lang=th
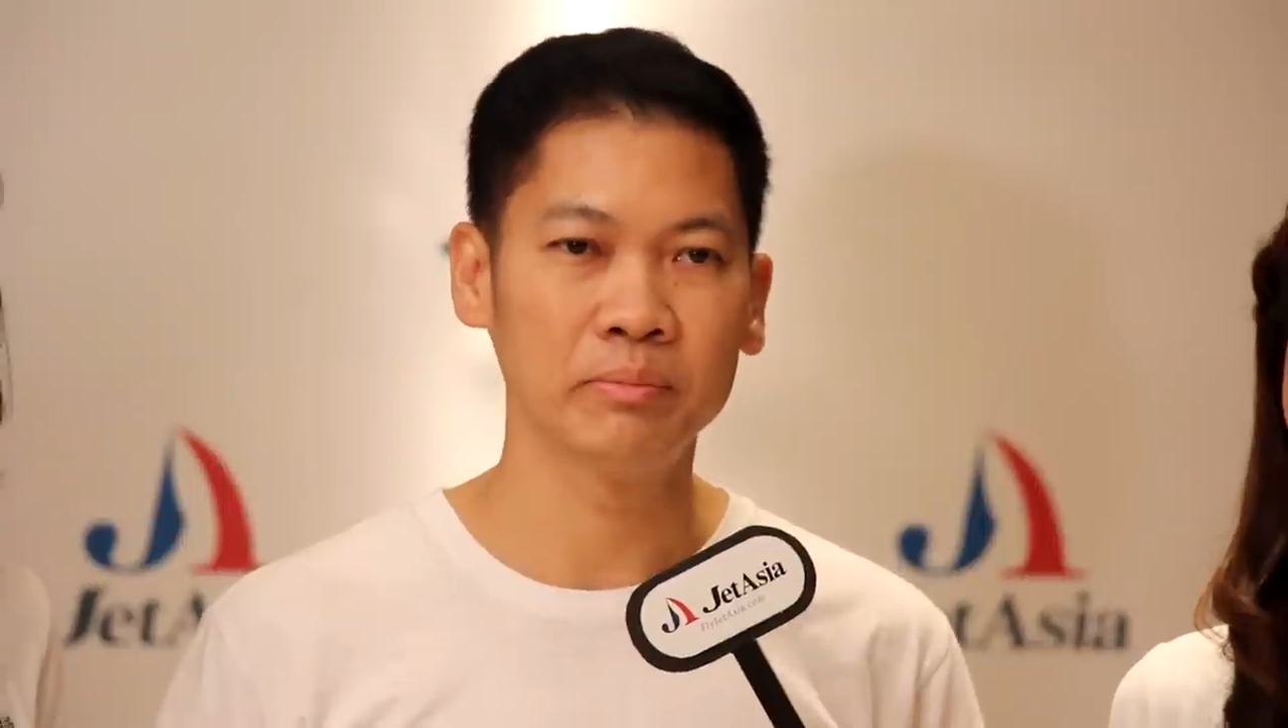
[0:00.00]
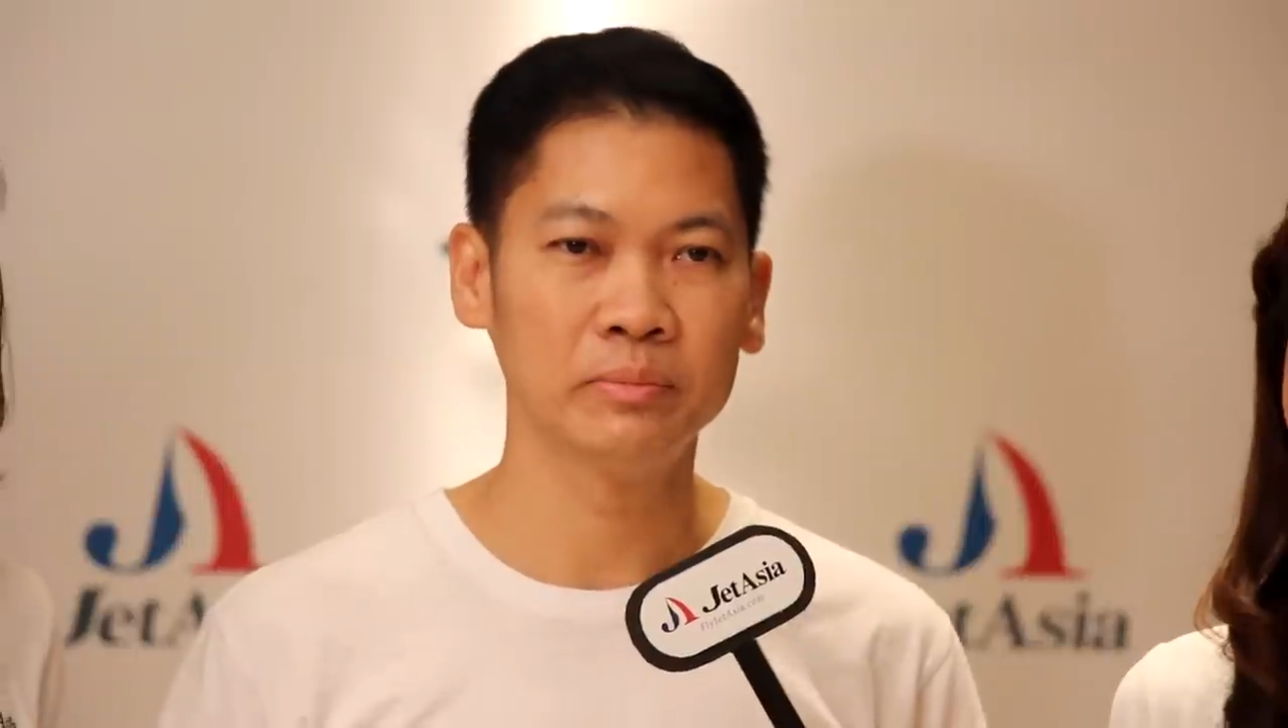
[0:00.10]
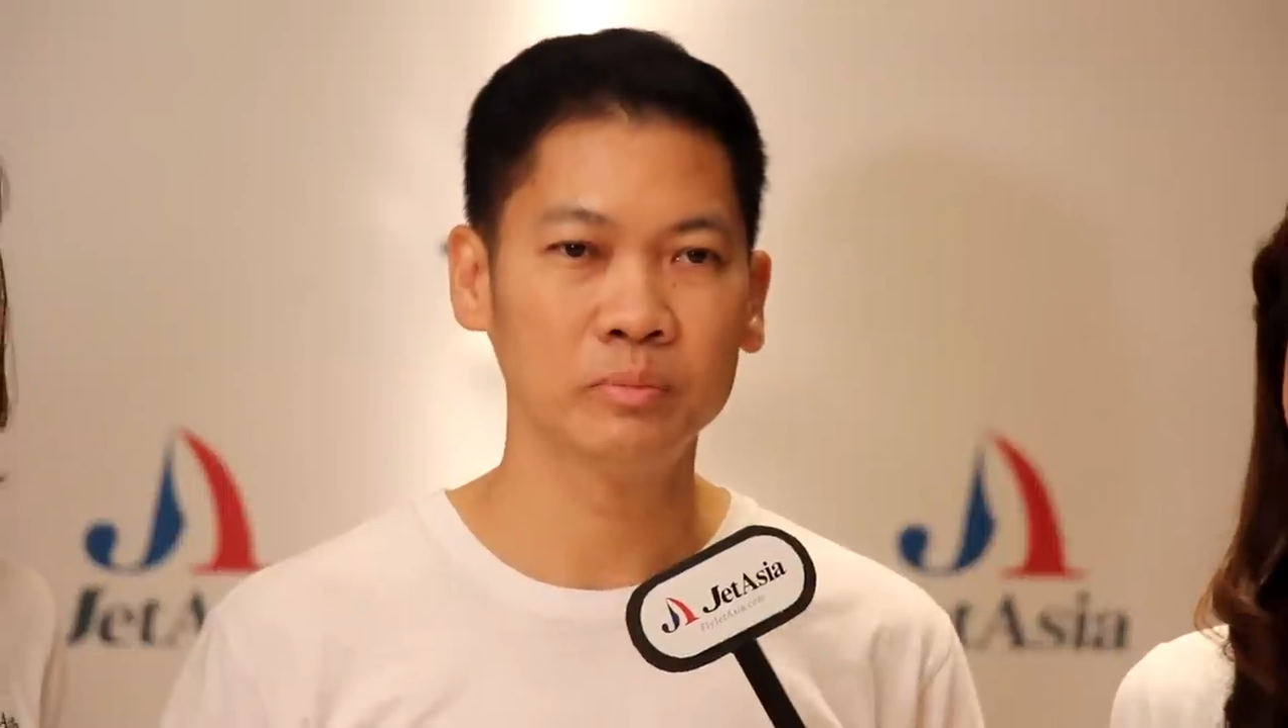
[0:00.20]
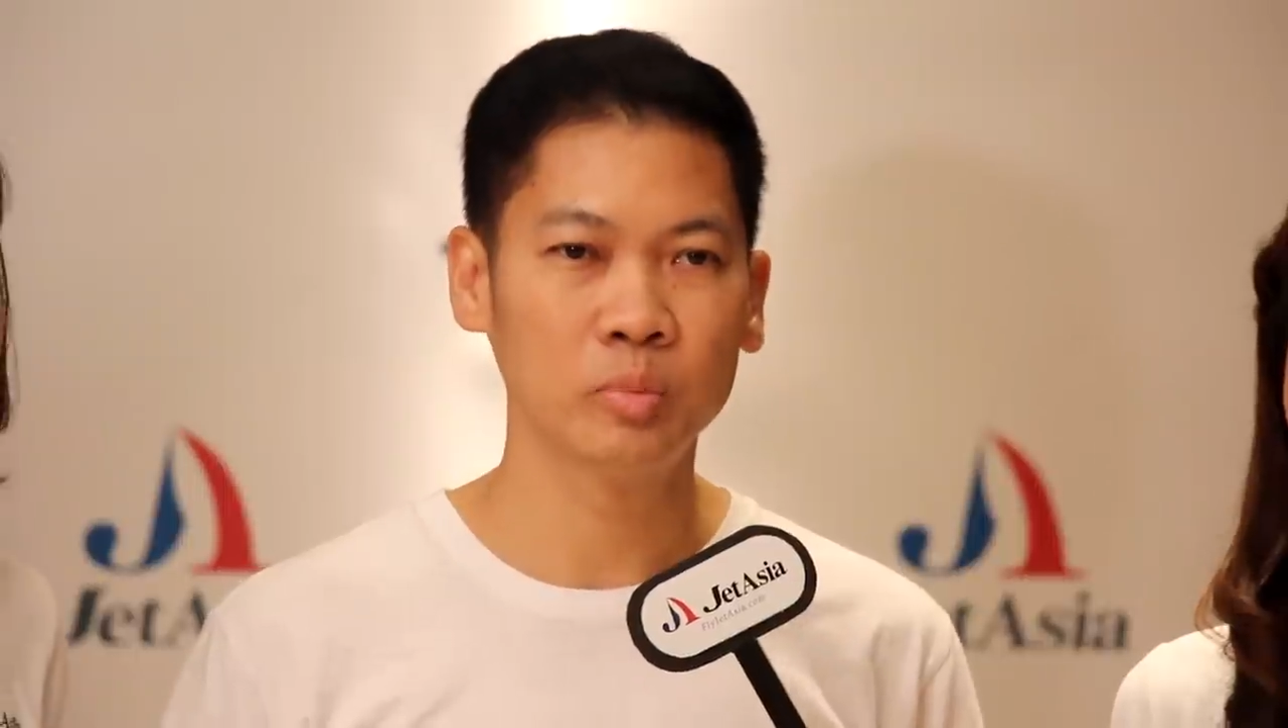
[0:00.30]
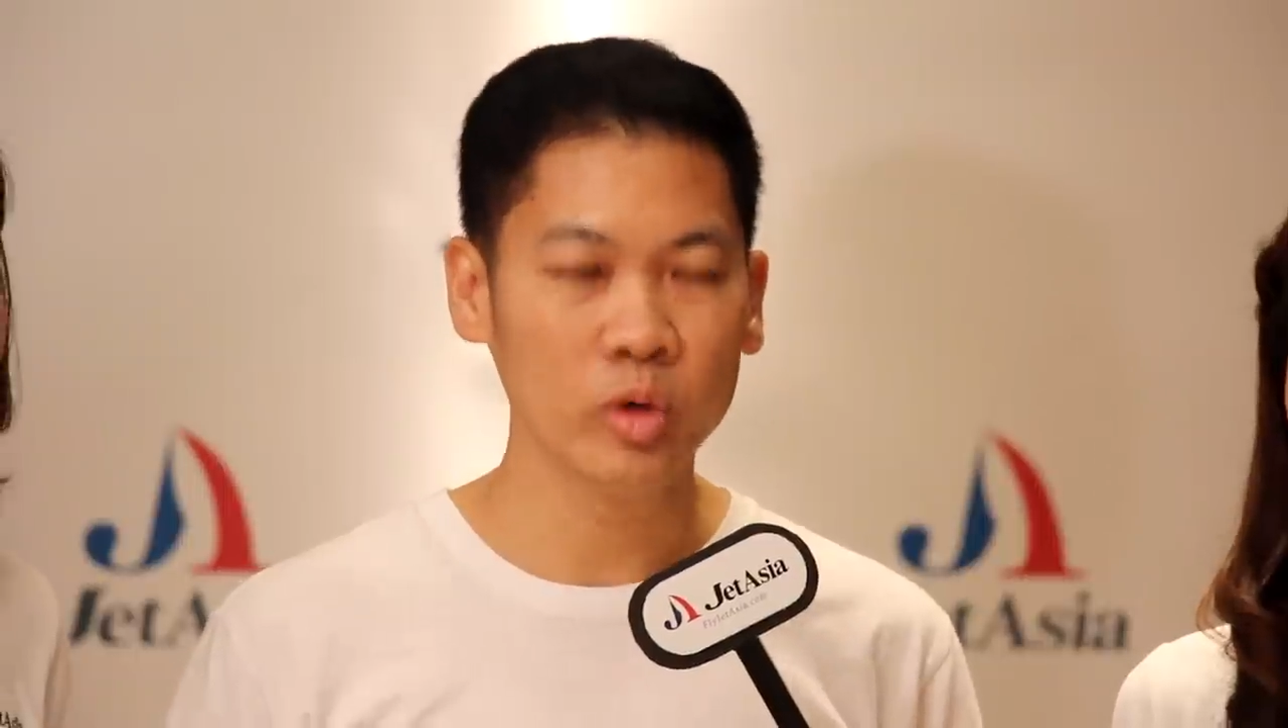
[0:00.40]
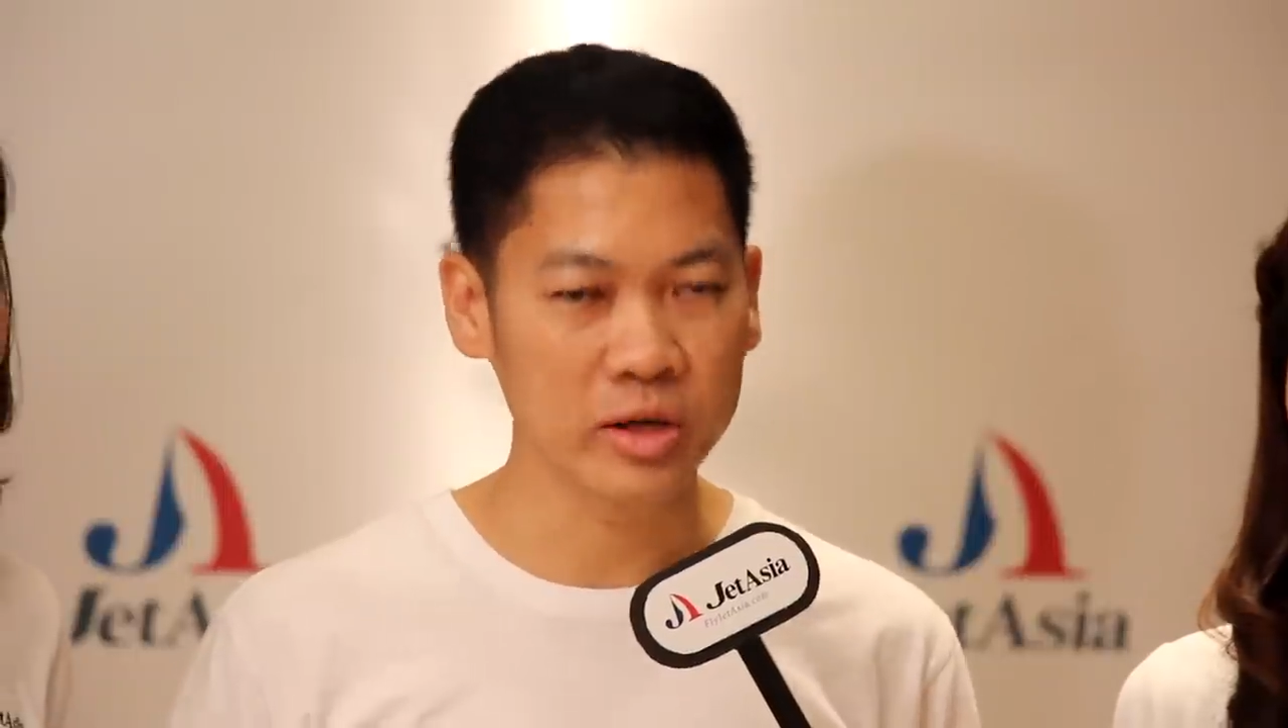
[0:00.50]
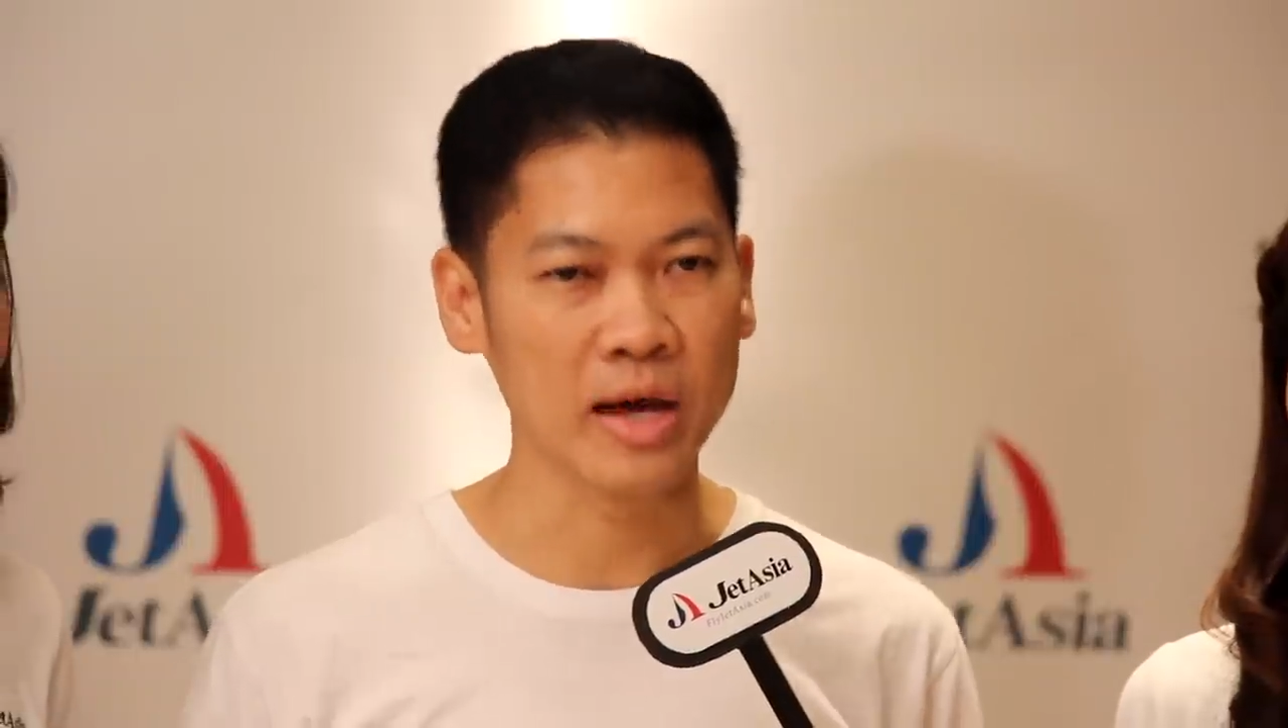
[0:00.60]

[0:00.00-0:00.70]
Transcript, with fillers: บผู้โด